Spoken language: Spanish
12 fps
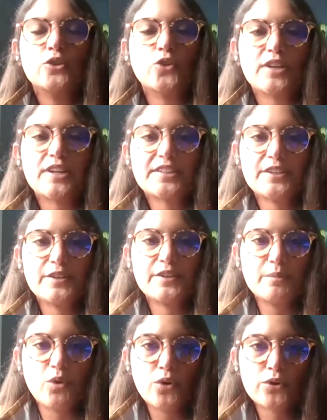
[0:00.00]
no
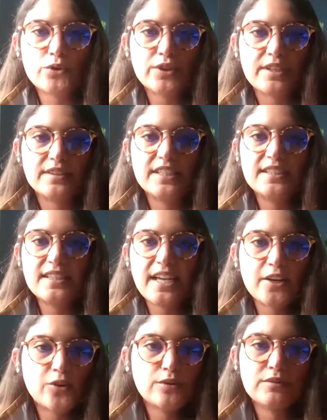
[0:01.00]
recibimos
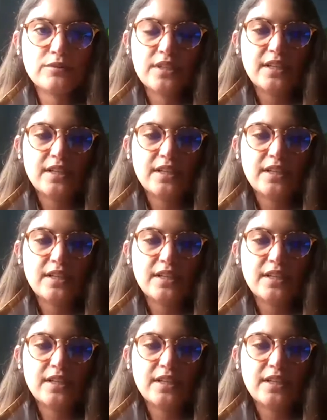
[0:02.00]
dinero